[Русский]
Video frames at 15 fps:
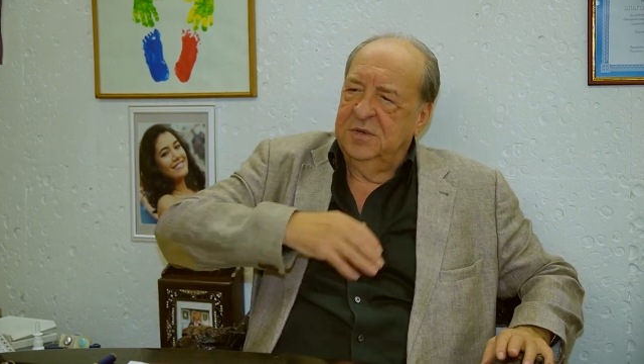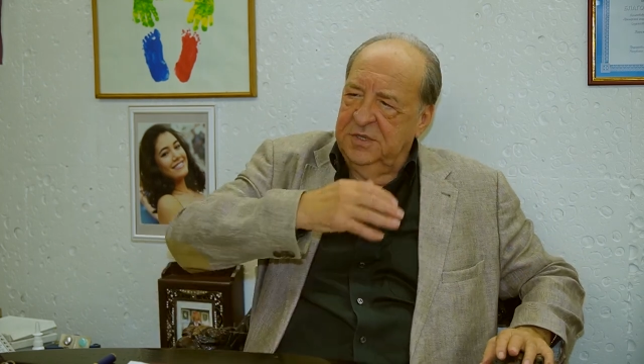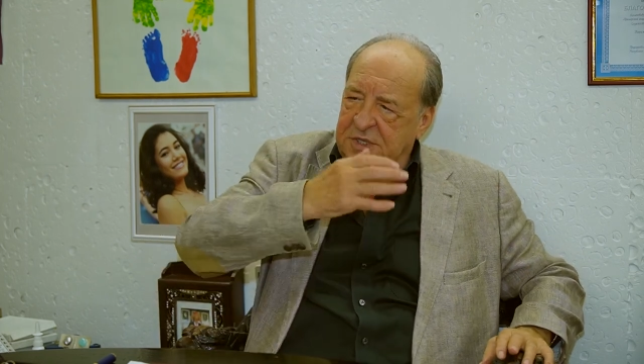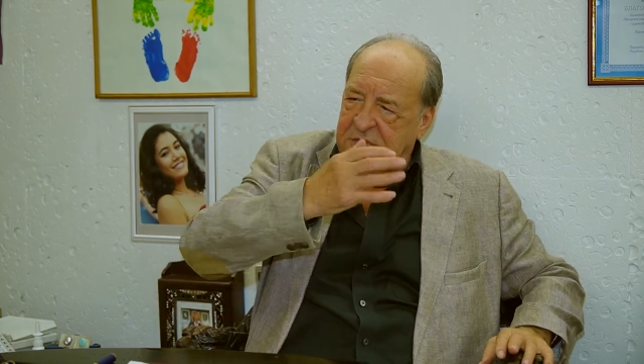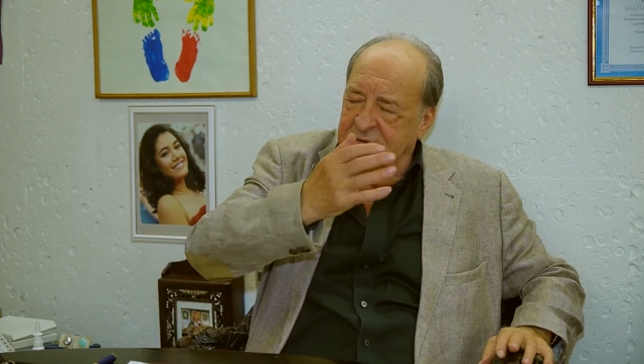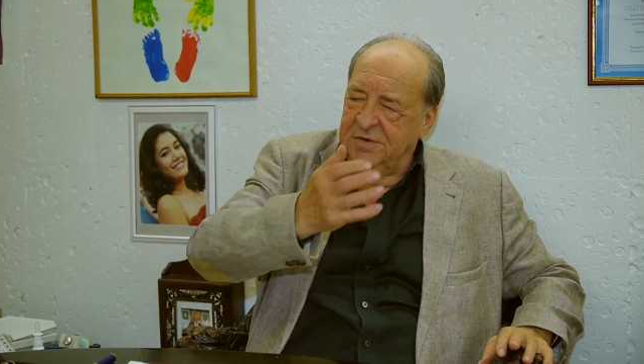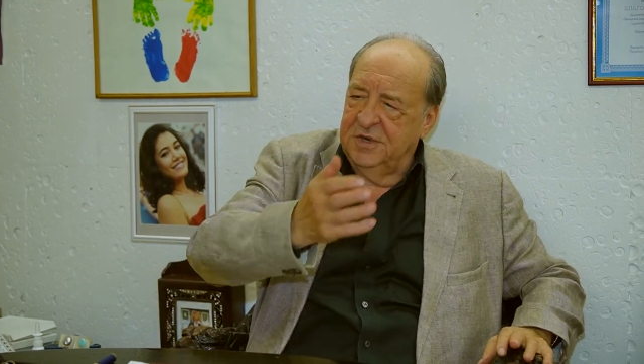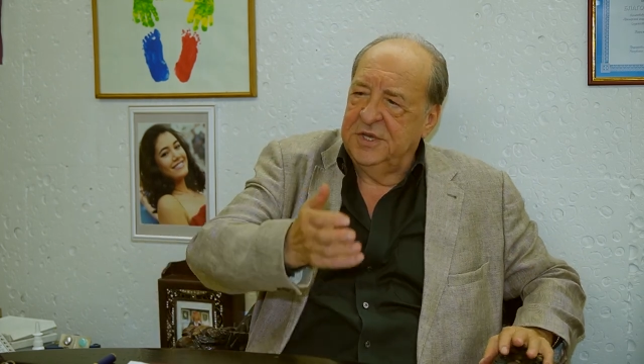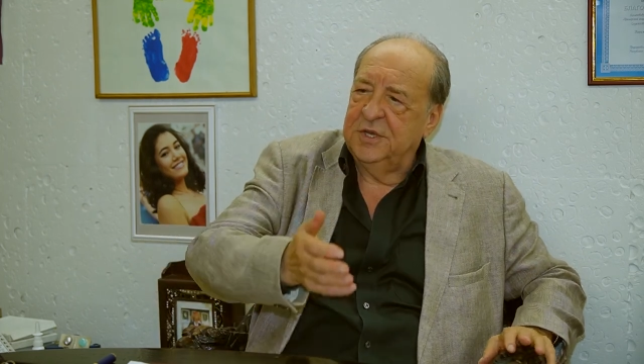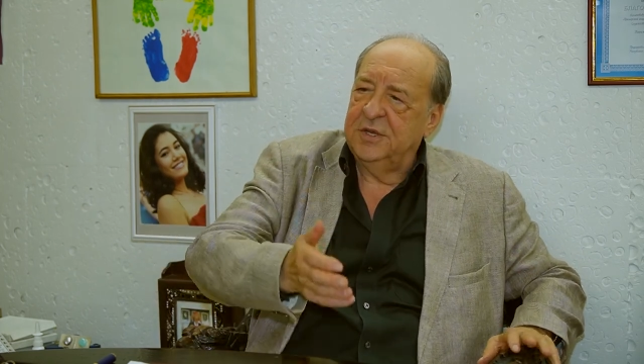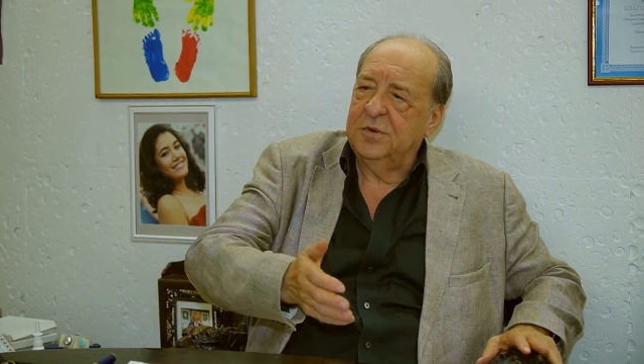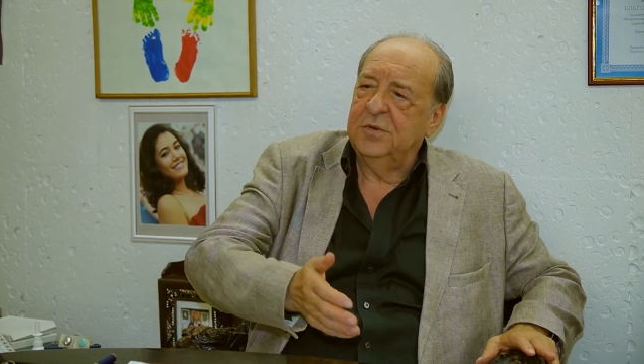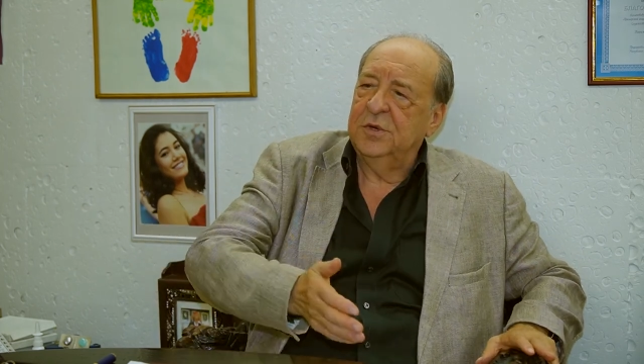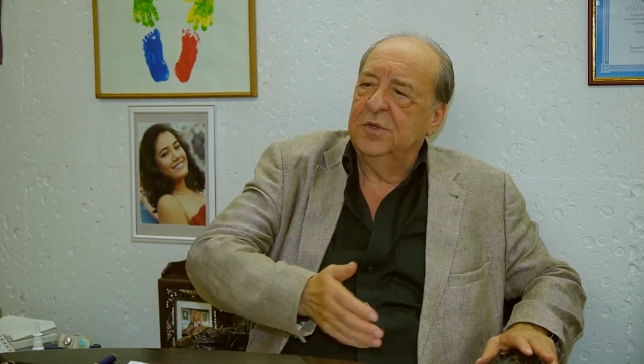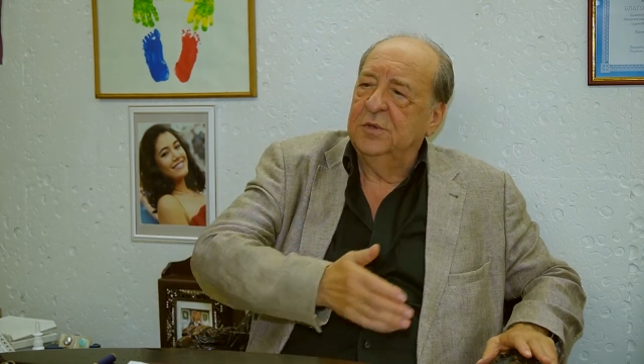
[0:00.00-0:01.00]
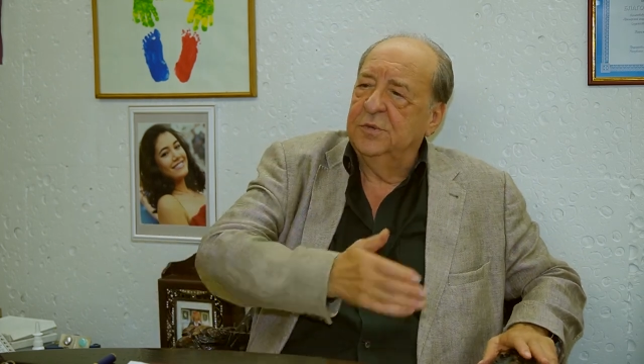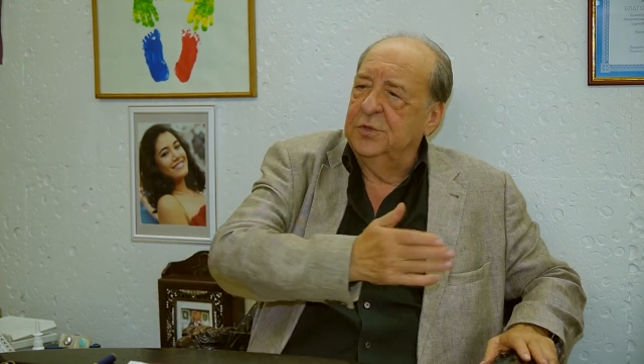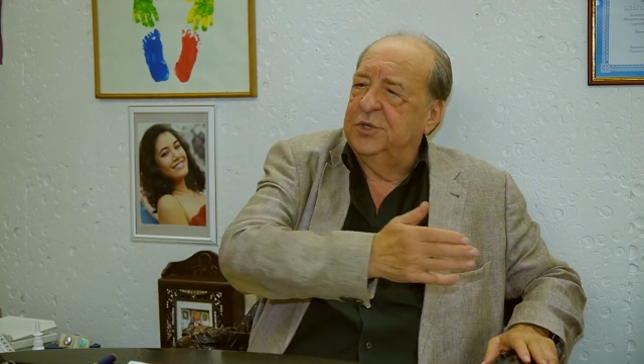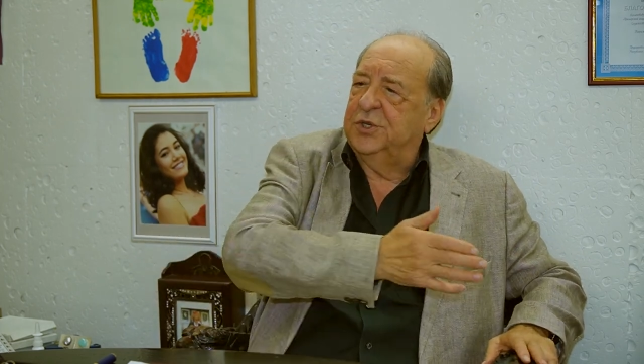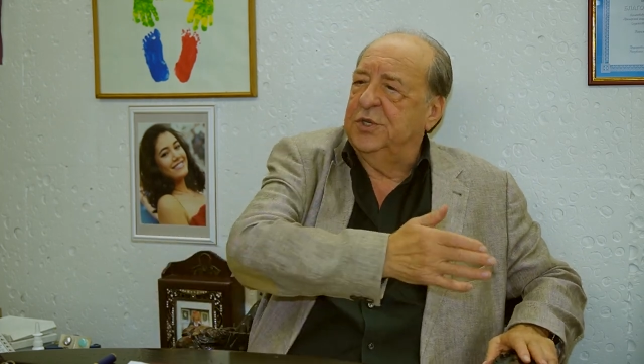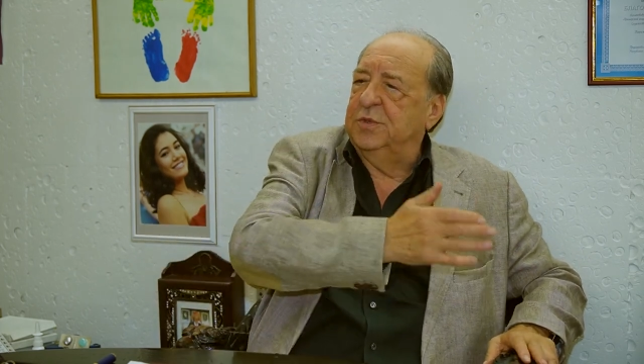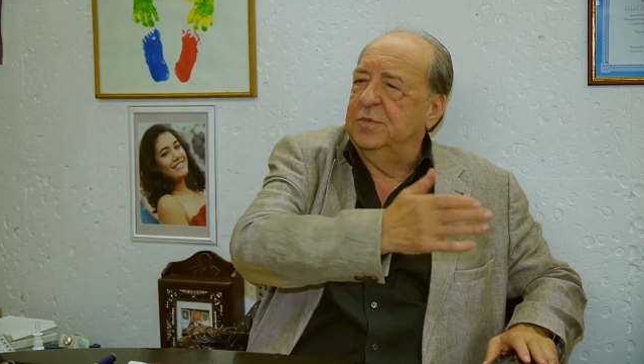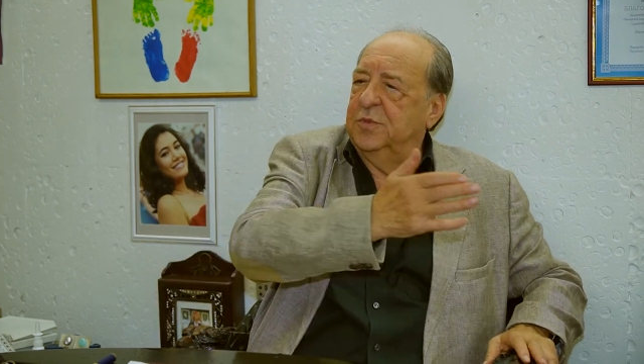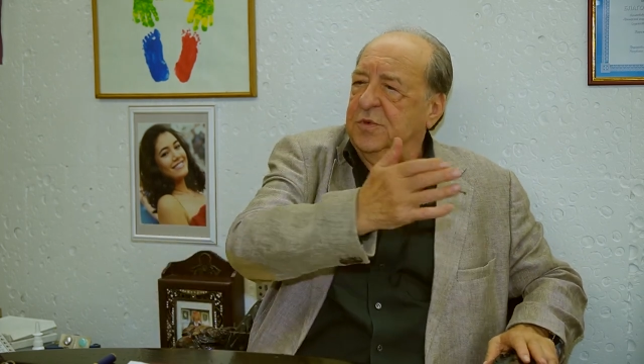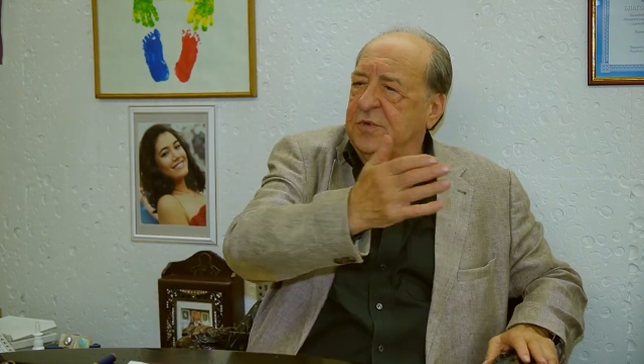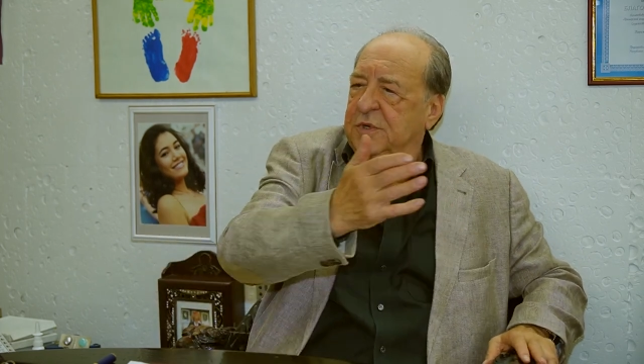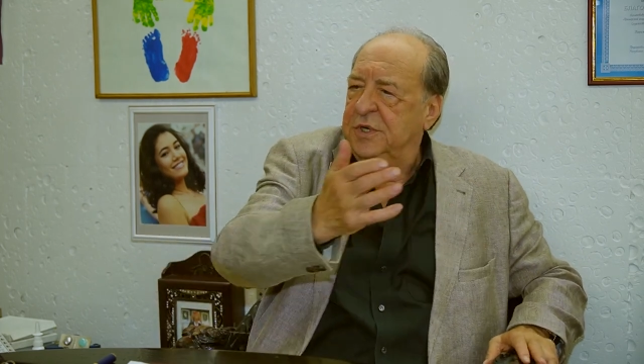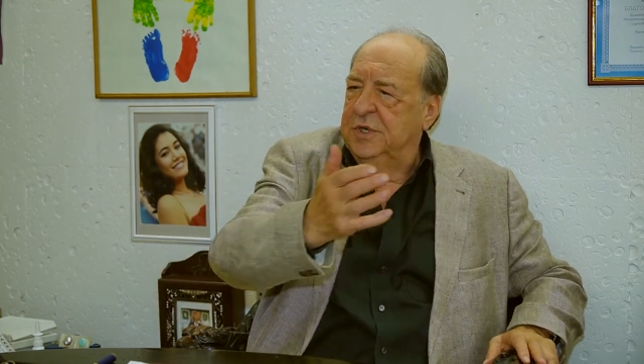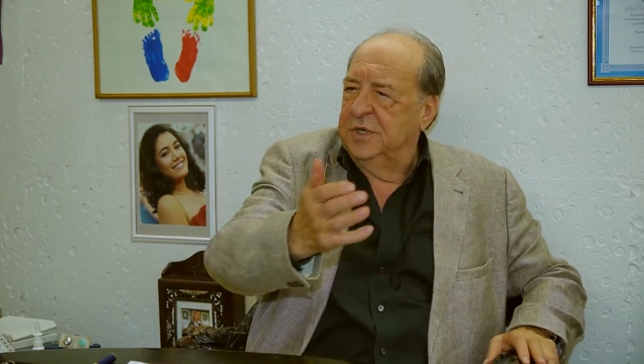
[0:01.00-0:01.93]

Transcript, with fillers: давая роль лучшему,